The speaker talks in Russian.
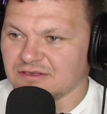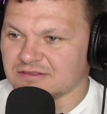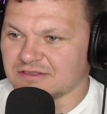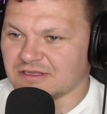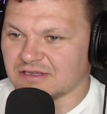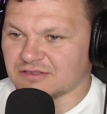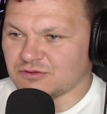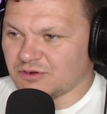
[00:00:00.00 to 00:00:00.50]

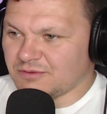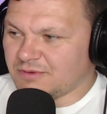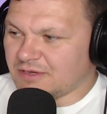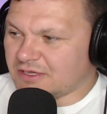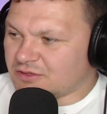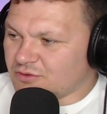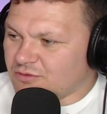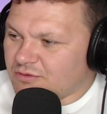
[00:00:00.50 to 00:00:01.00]
Так, ну,
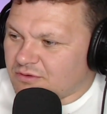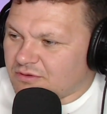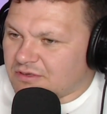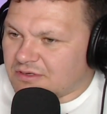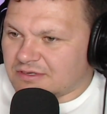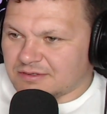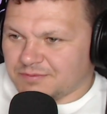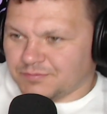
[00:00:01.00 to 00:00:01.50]
ребят, ну,
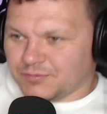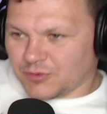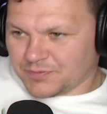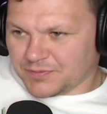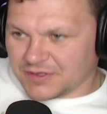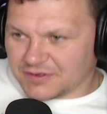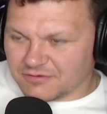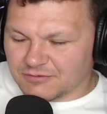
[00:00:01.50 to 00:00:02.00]
э, по
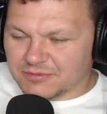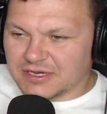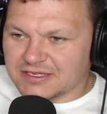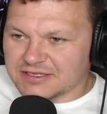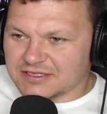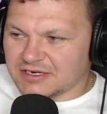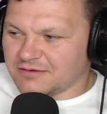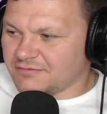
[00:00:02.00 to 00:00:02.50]
первым
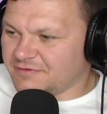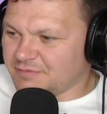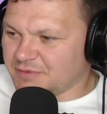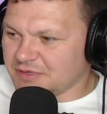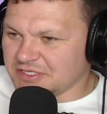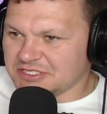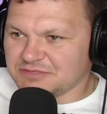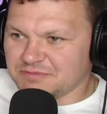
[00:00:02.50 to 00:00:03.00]
кадрам, в
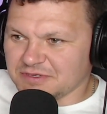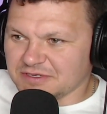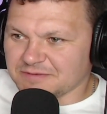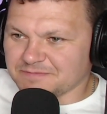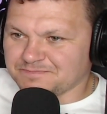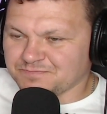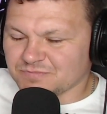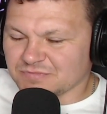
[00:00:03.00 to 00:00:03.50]

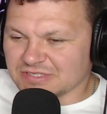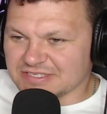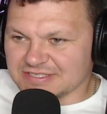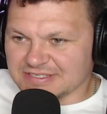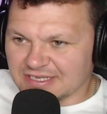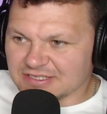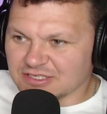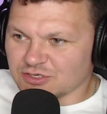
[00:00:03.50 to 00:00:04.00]
принципе, снято